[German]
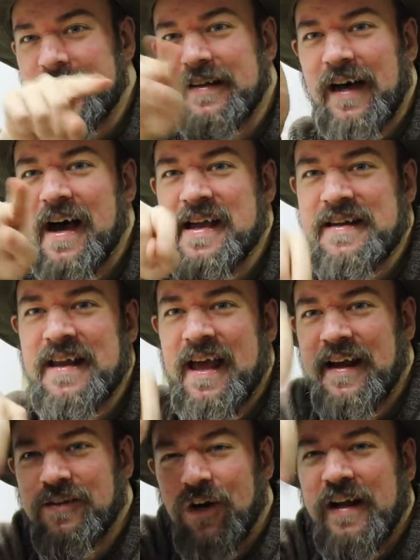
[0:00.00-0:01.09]
den dreien
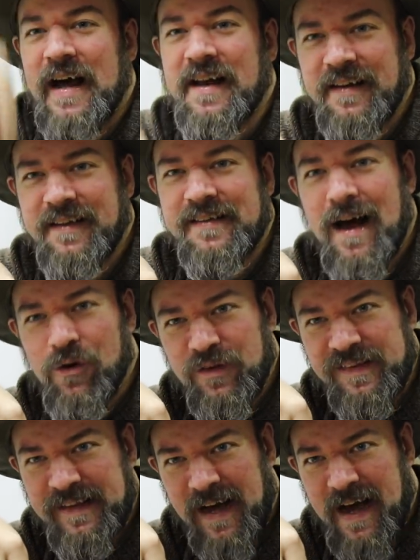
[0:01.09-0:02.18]
hängt noch ein anderes
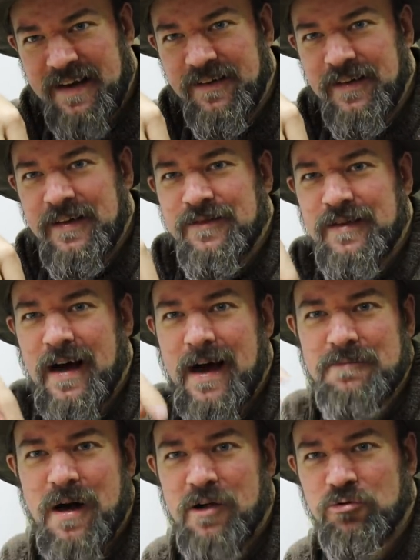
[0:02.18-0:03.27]
außen dran. Wir
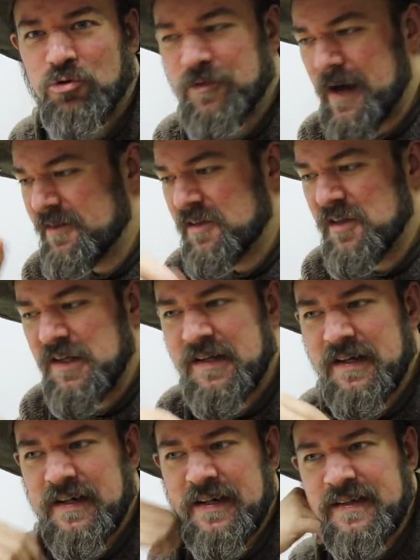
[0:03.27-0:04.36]
haben also quasi
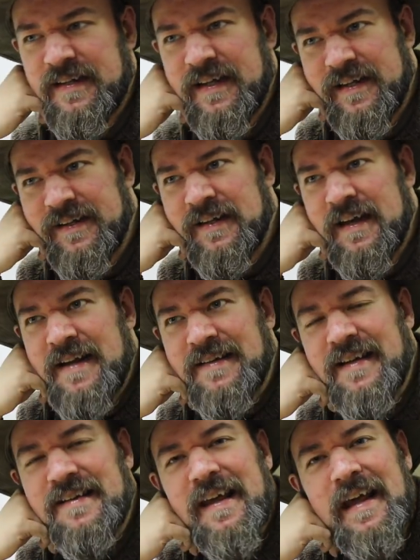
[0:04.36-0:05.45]
äh, den,
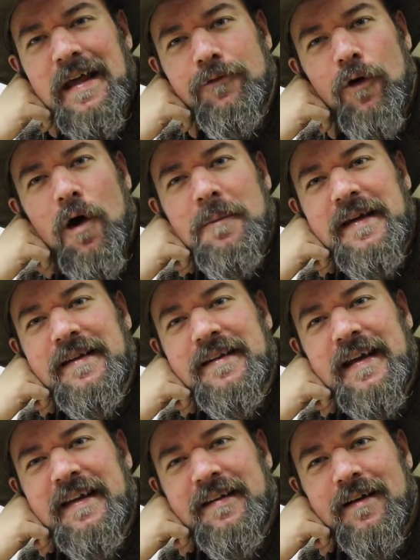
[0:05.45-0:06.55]
den T-förmigen
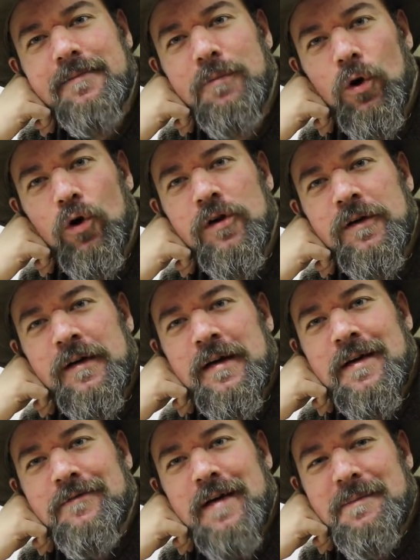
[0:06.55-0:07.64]
Tetris-Block.
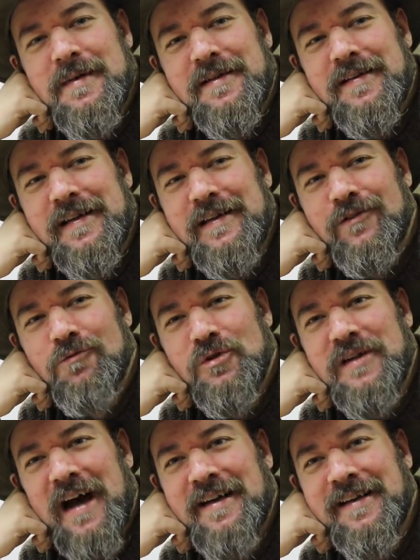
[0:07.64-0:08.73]
Wer mit
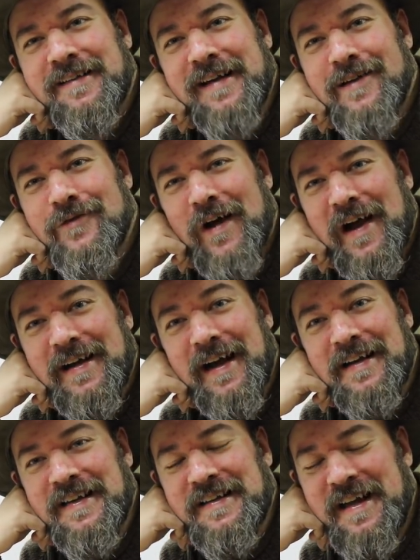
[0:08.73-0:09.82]
Isobutan anfangen
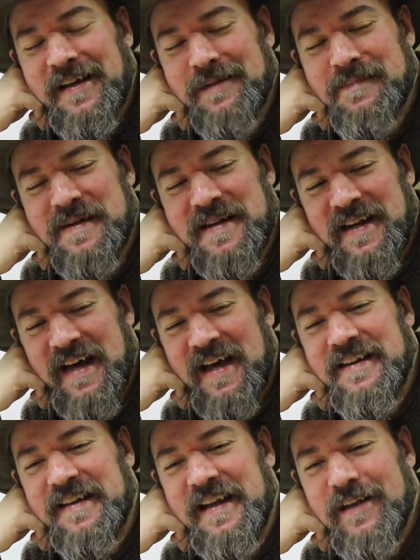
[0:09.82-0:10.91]
kann, der denke bitte an
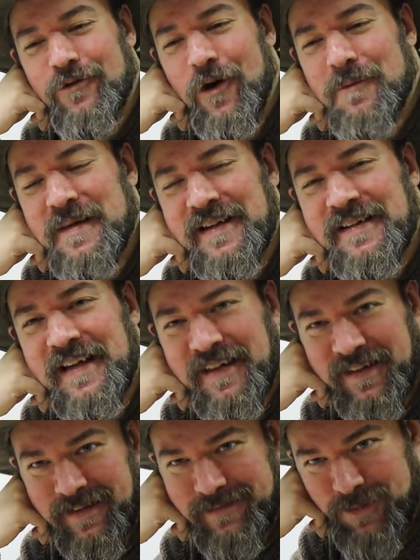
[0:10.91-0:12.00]
einen T-förmigen
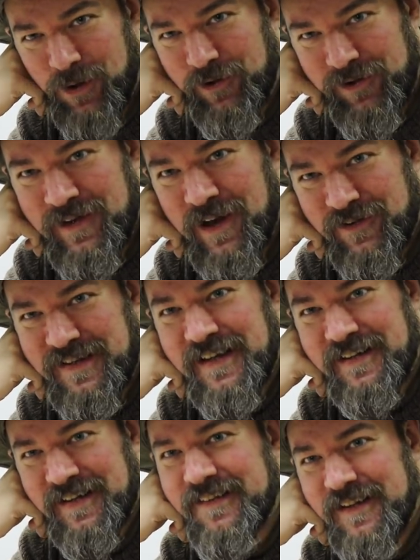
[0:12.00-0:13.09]
Tetris-Block aus
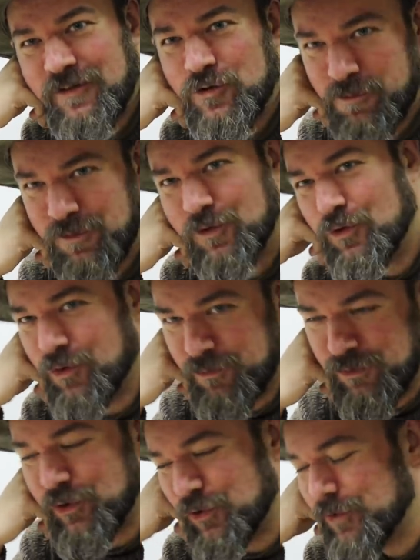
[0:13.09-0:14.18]
Tetris. Ne? Düm,
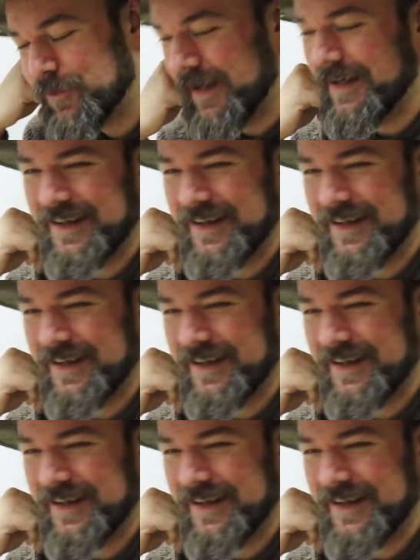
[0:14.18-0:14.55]
düm, düm, düm.